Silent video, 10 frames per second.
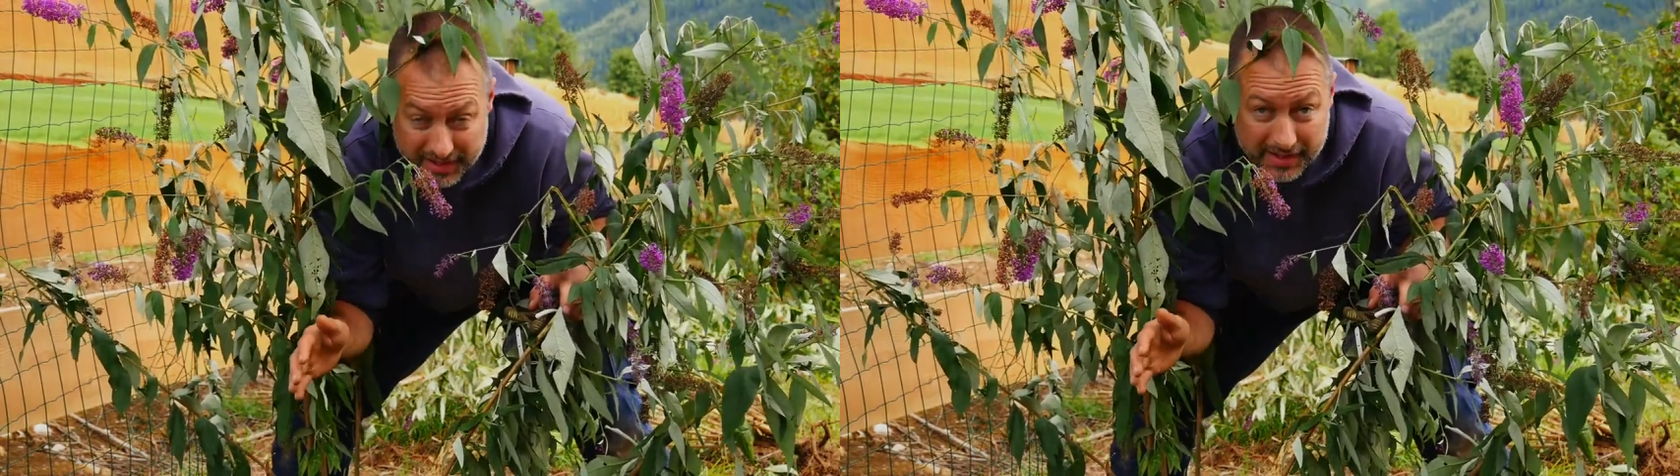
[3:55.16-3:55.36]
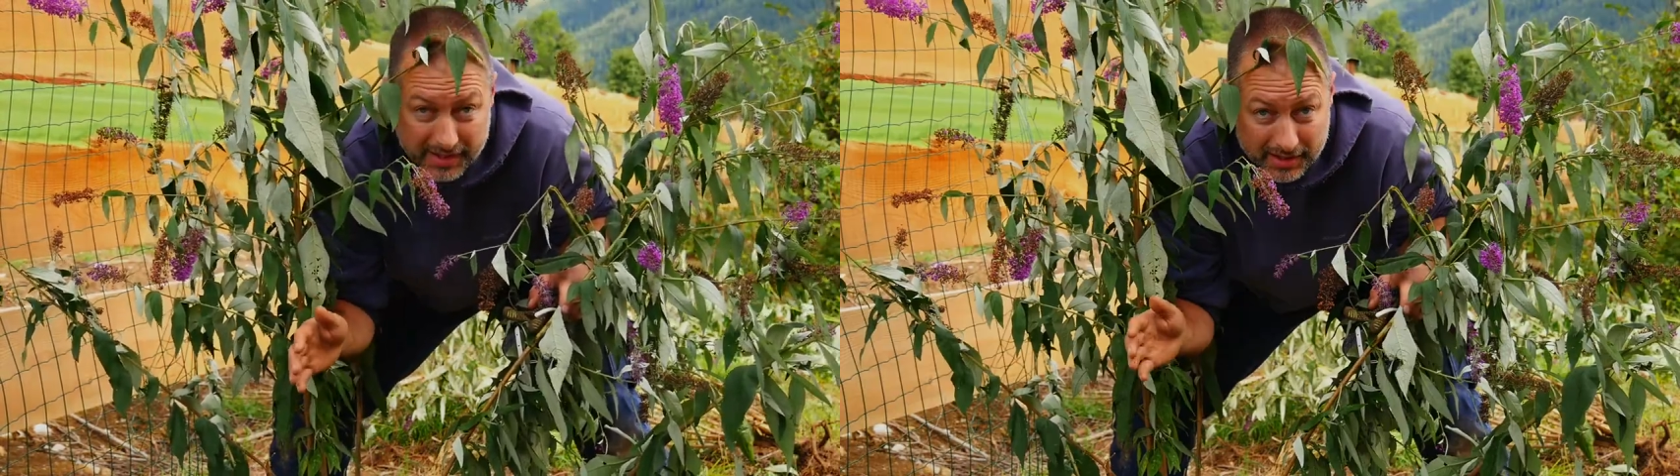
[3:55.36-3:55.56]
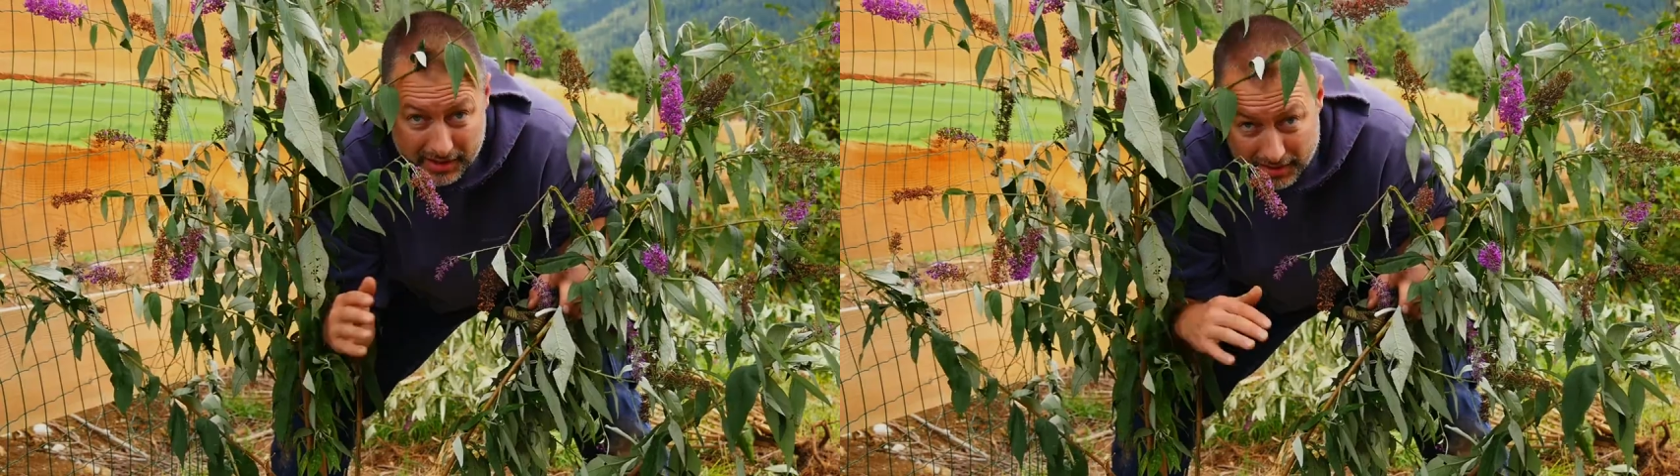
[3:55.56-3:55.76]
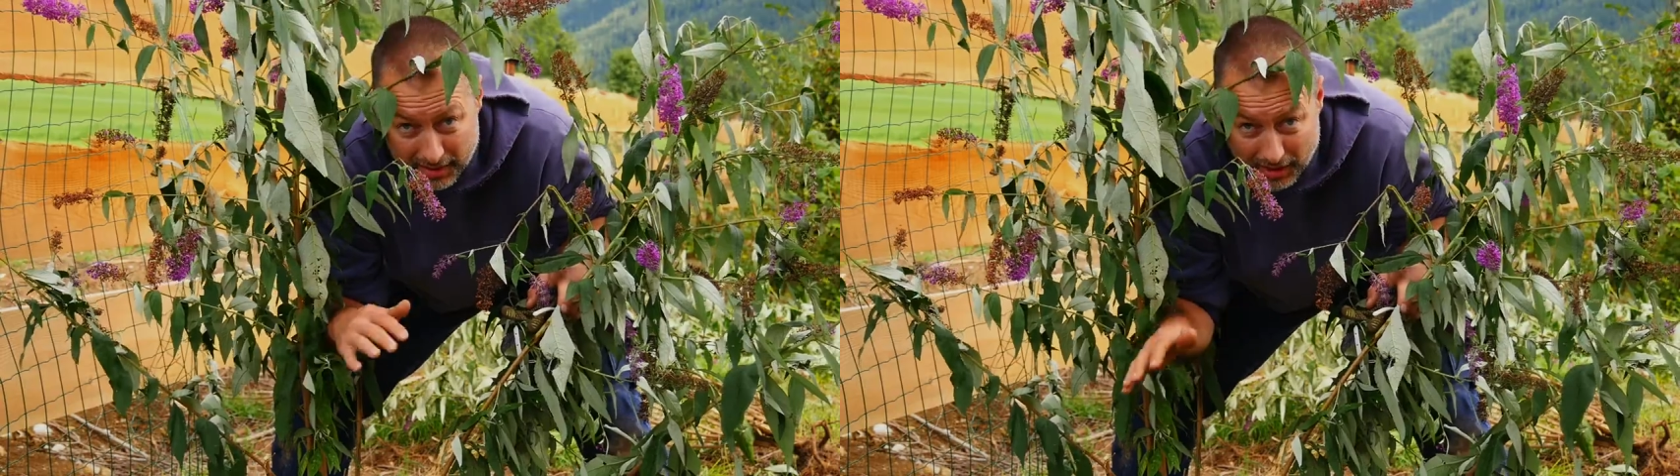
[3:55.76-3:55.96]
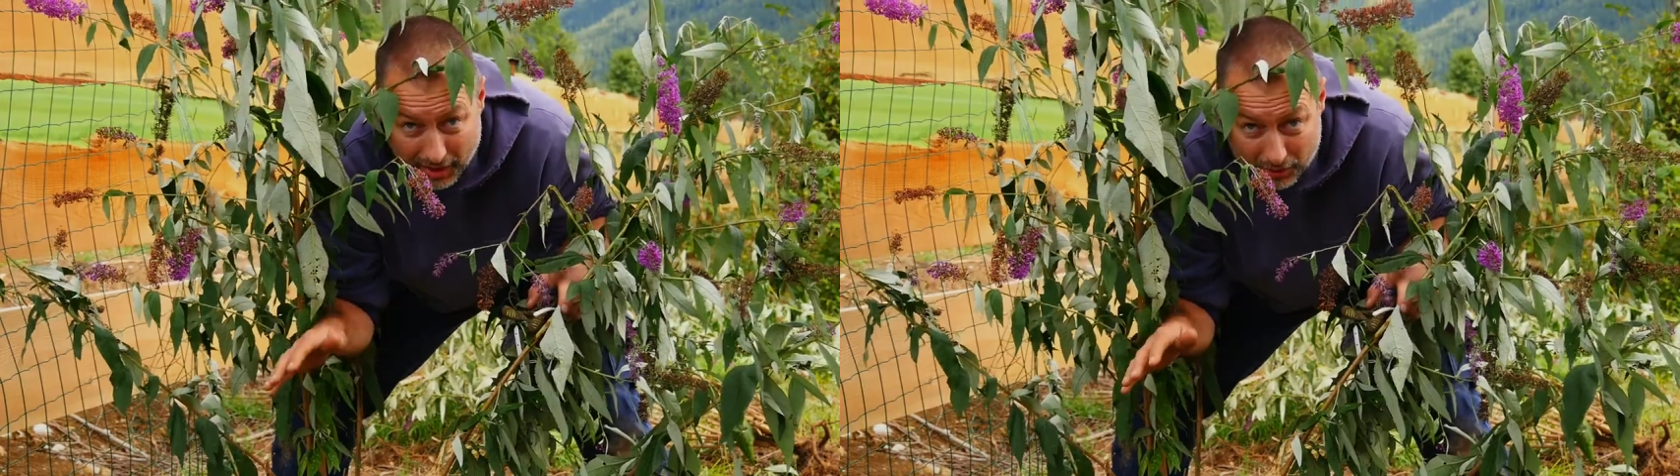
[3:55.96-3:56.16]
rein,
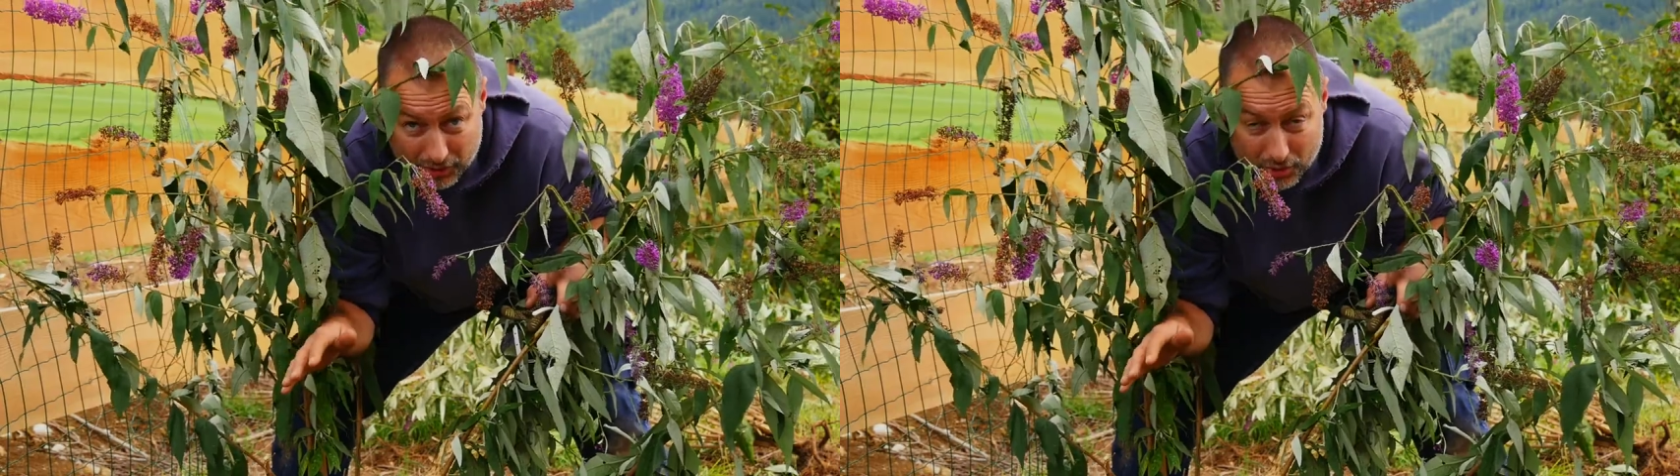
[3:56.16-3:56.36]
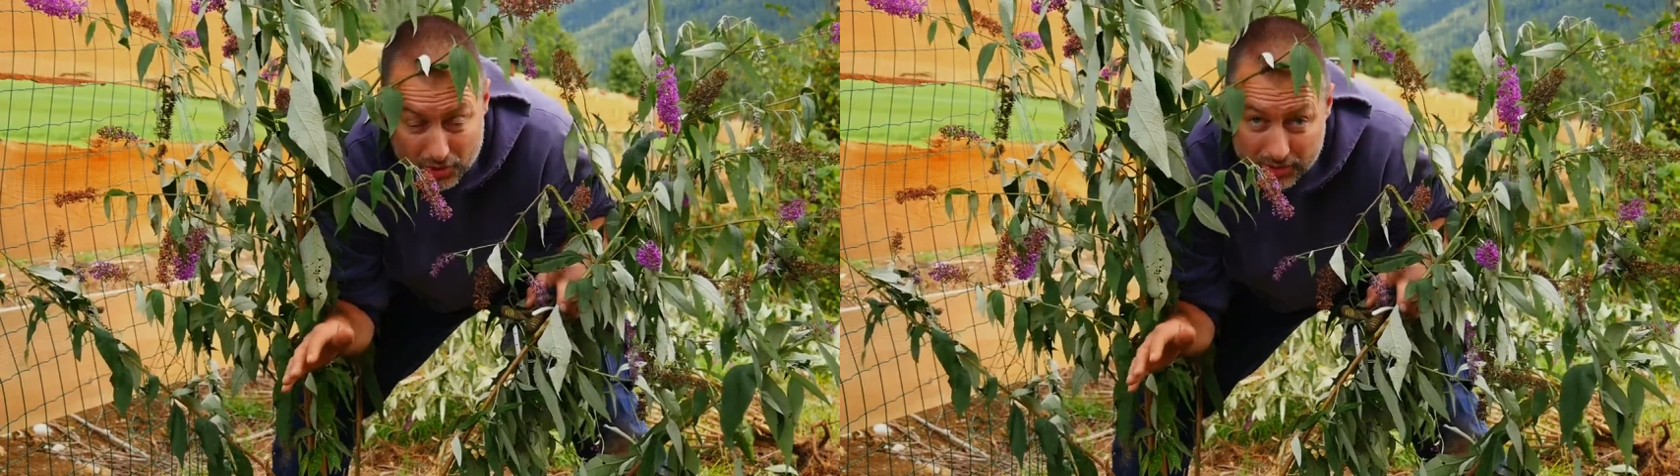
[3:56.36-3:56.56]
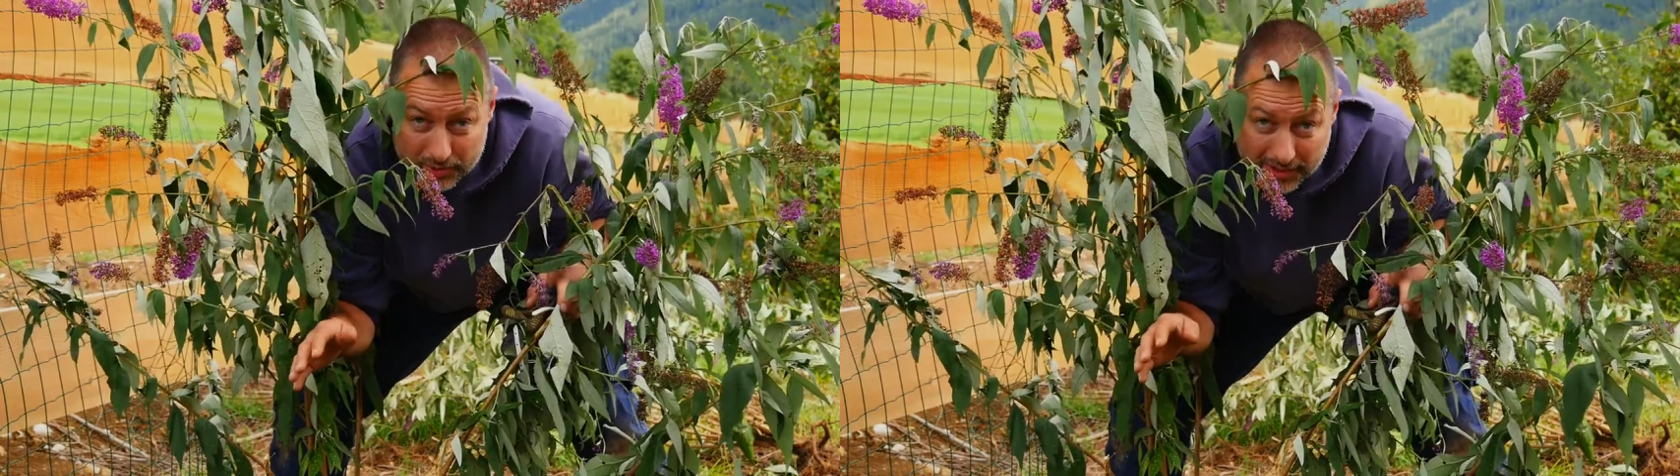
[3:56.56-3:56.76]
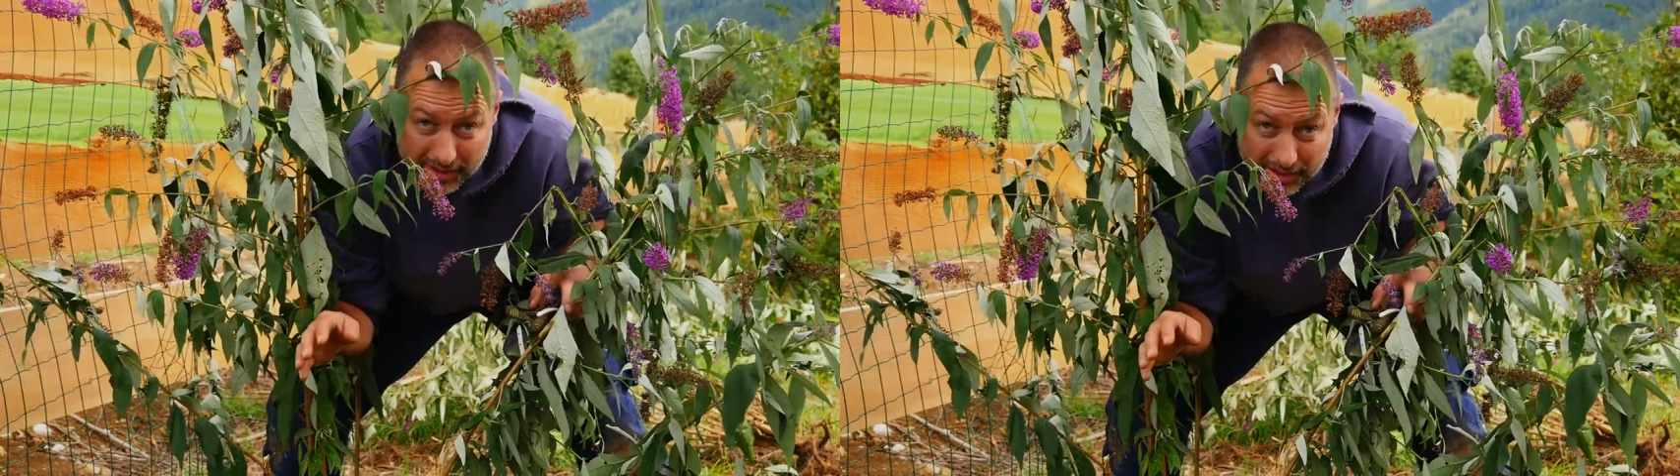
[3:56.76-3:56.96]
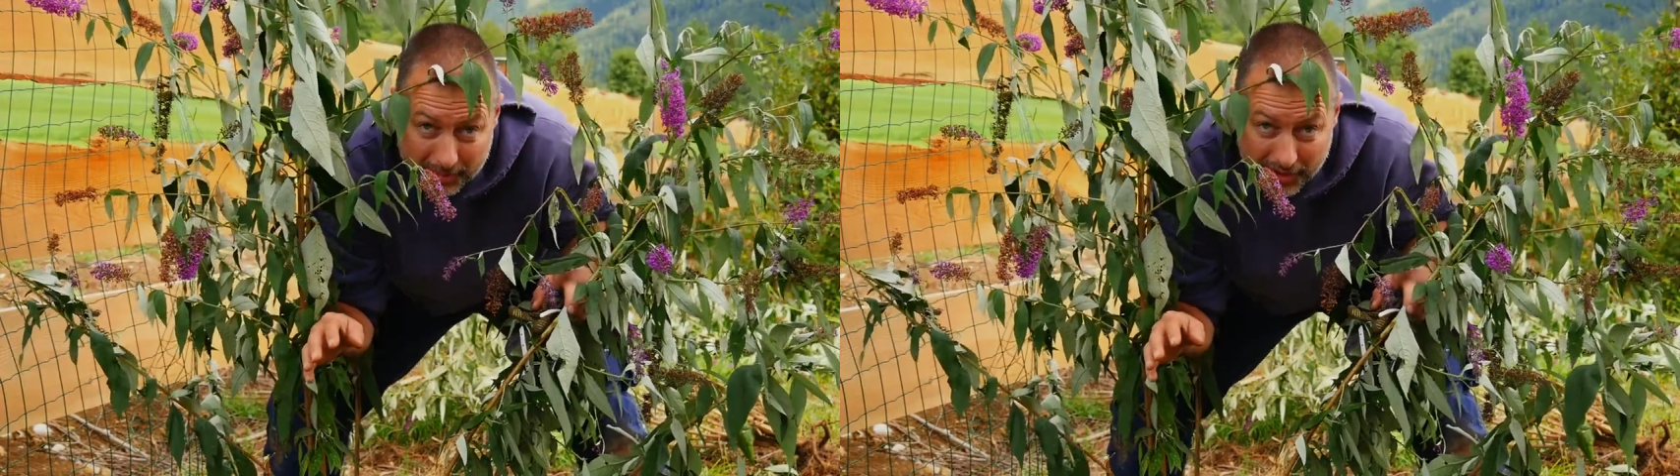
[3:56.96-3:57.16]
andrucken
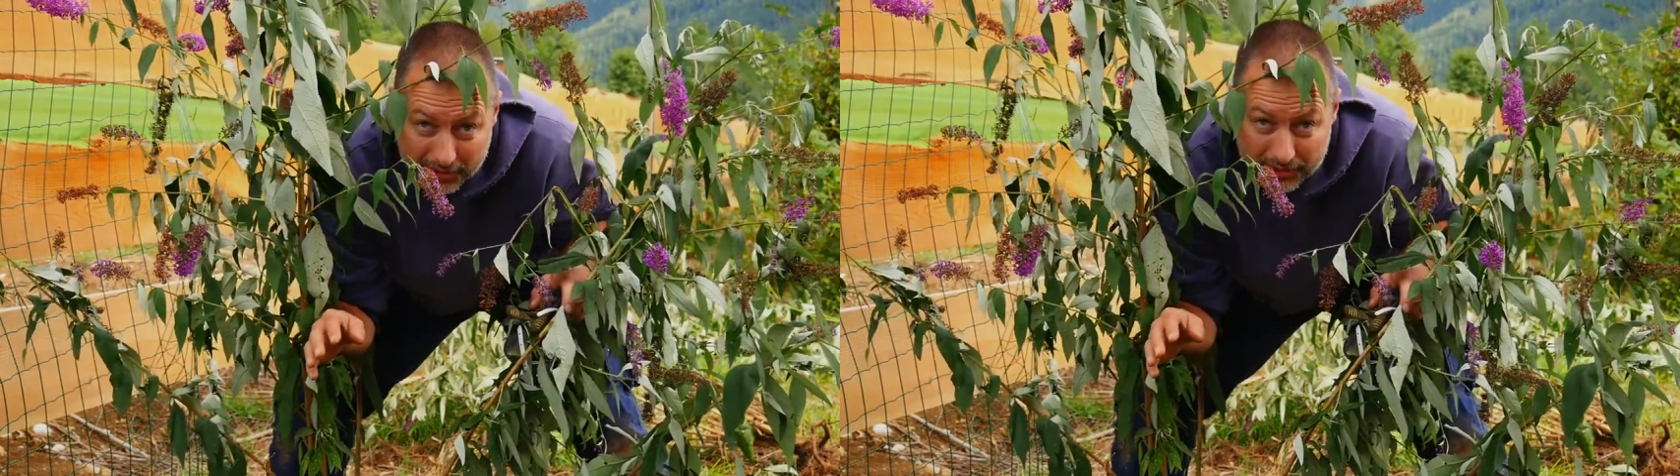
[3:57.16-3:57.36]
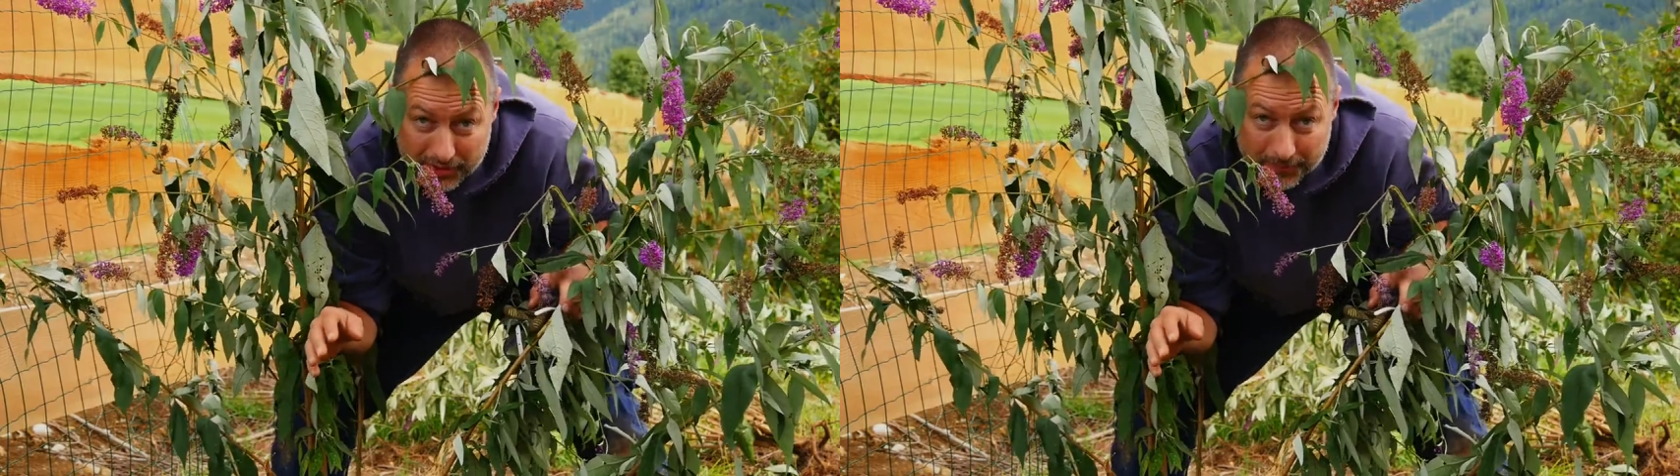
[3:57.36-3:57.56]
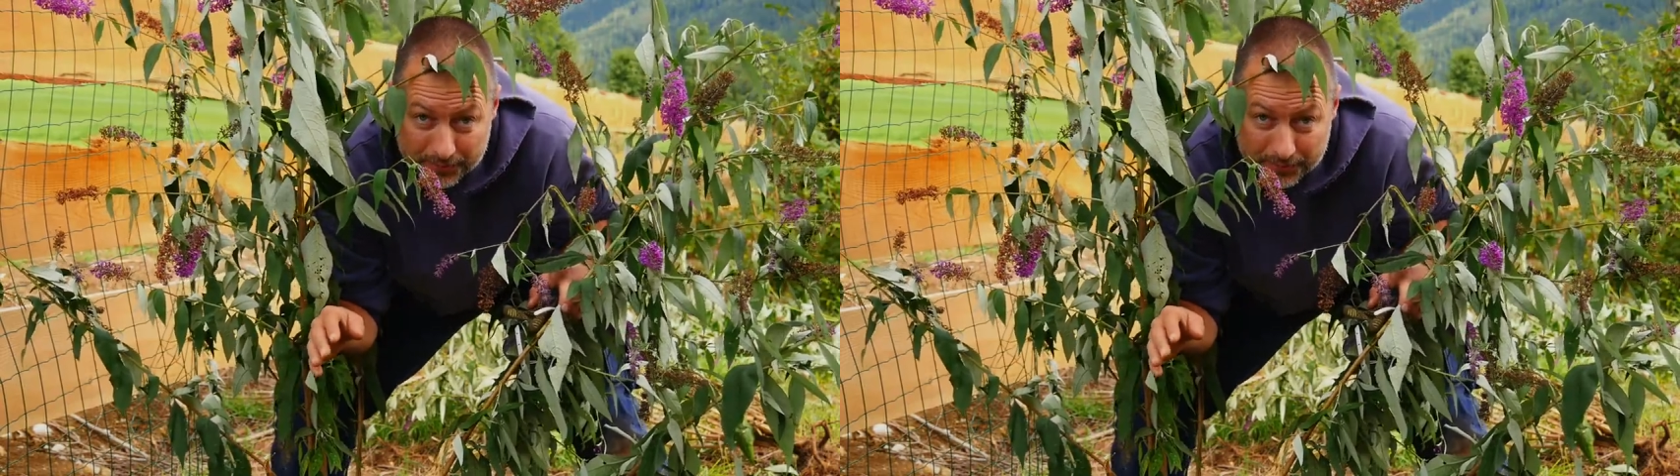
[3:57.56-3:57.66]
ordentlich am Rand,